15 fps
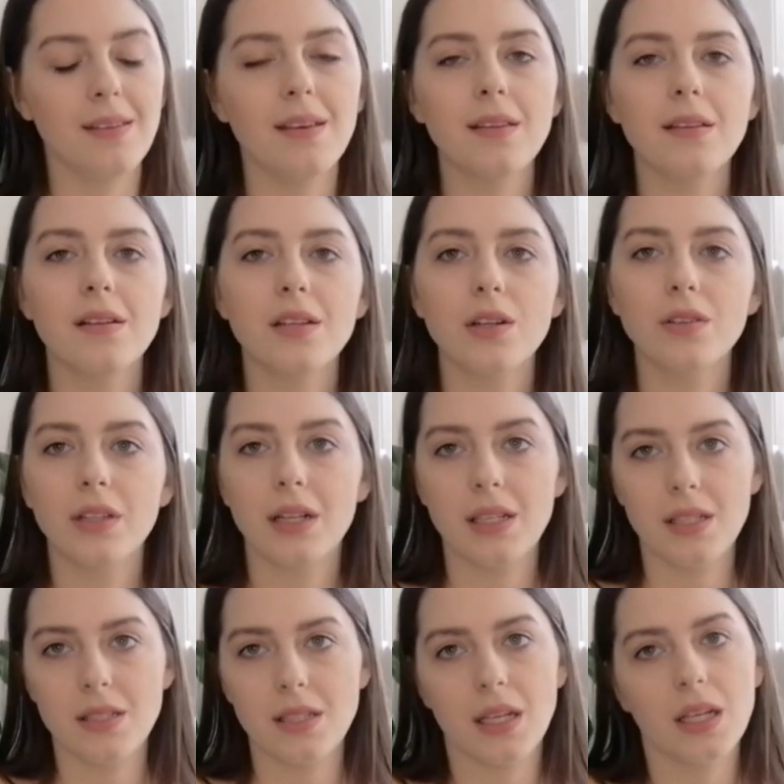nie tylko na
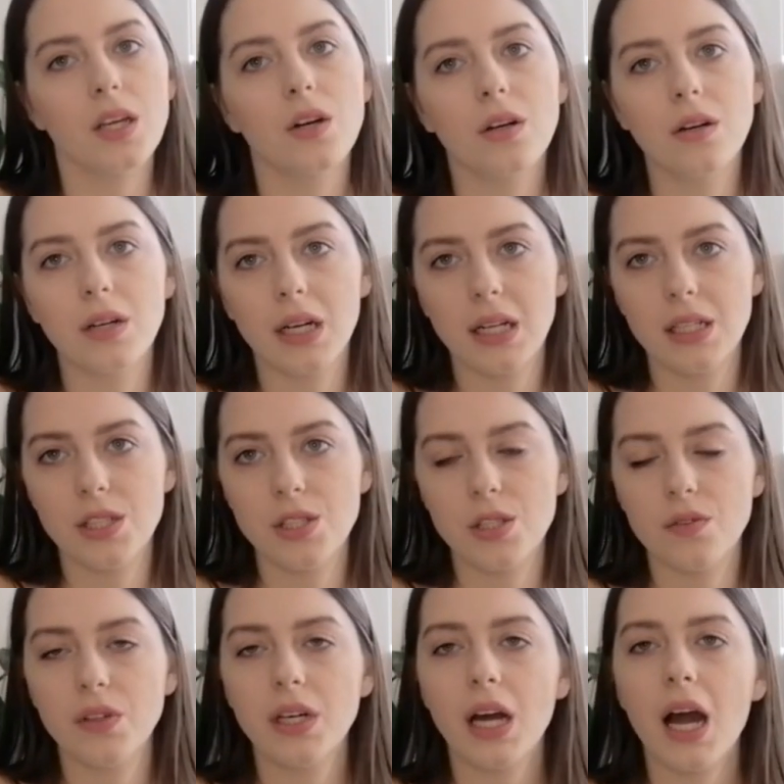liściach i ogonkach
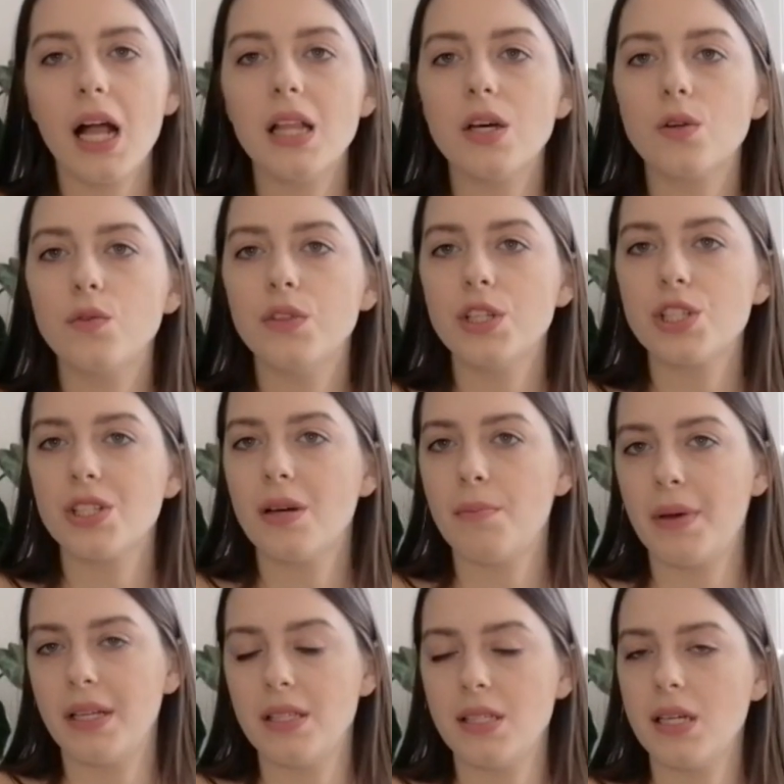liściowych, ale również na
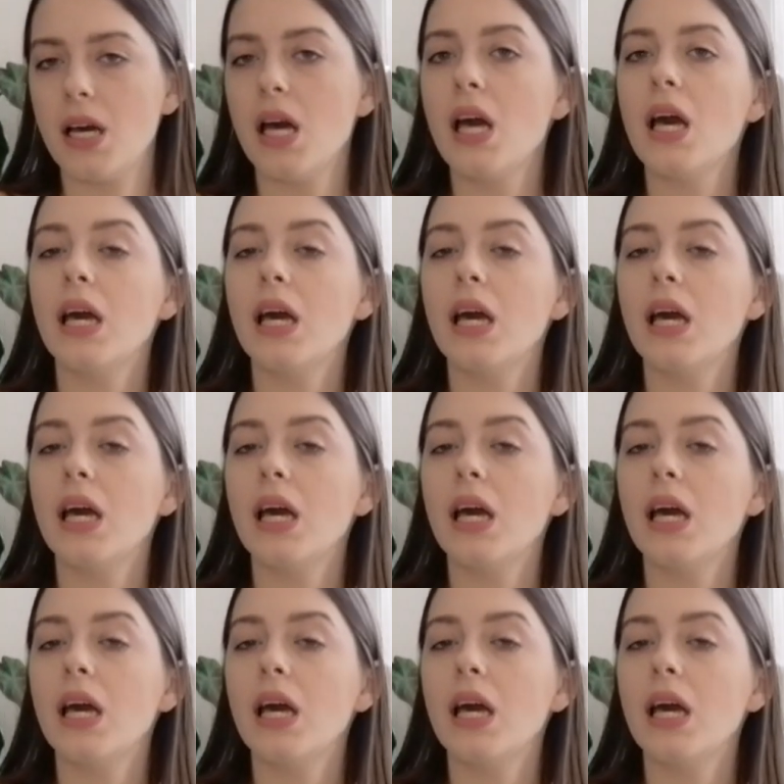pędzie.